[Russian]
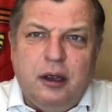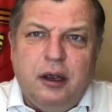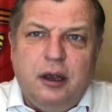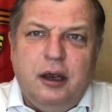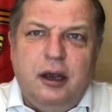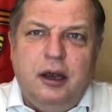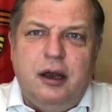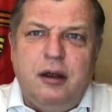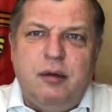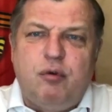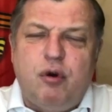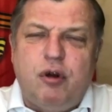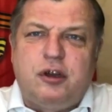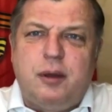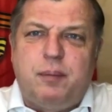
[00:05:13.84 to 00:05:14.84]
Или
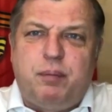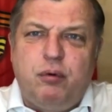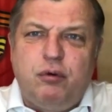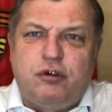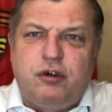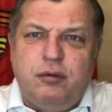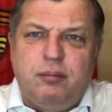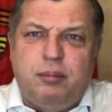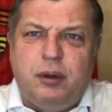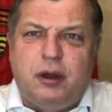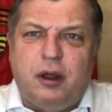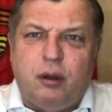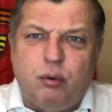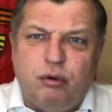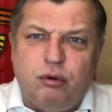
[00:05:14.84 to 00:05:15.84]
вот, допустим, в
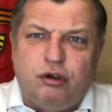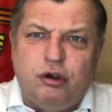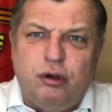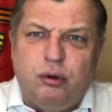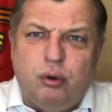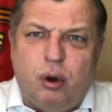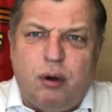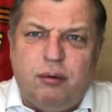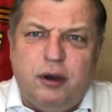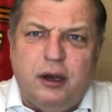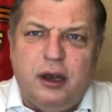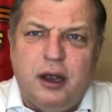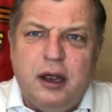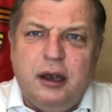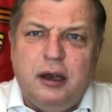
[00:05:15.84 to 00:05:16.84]
Беларуси
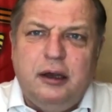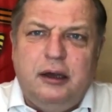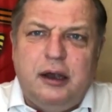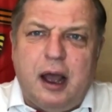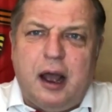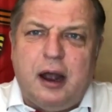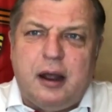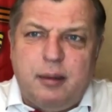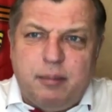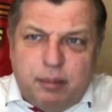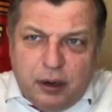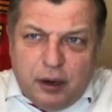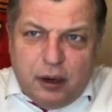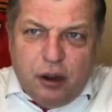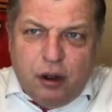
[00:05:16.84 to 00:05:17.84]
новый
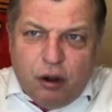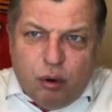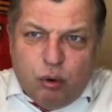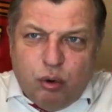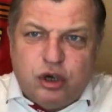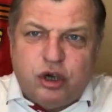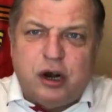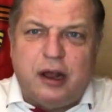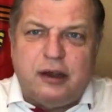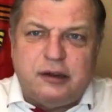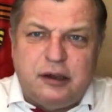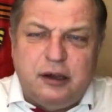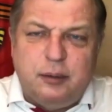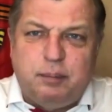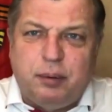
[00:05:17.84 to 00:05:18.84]
якобы
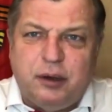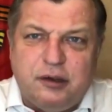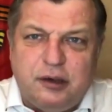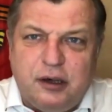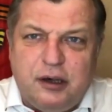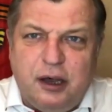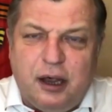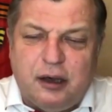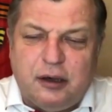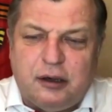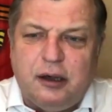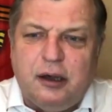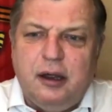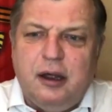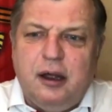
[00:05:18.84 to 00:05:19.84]
ушастый президент,
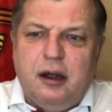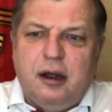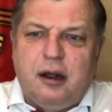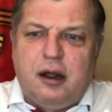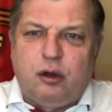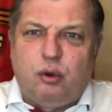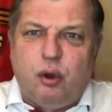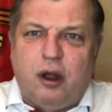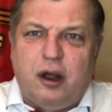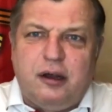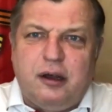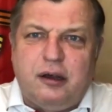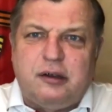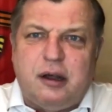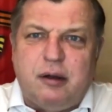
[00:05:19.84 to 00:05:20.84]
который
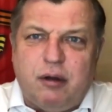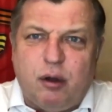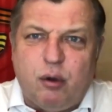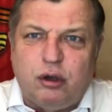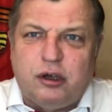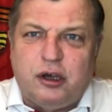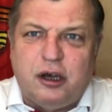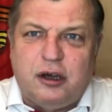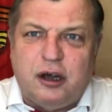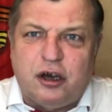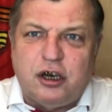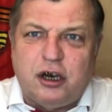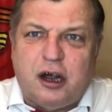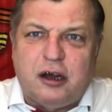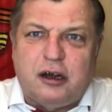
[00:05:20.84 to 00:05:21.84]
на сковородке
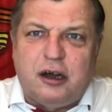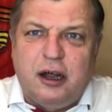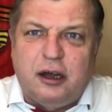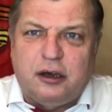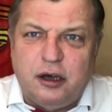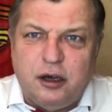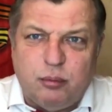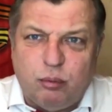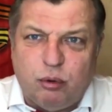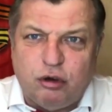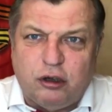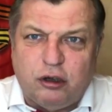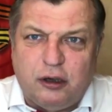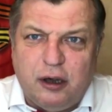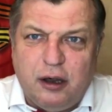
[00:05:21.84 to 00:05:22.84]
даже котлеты не может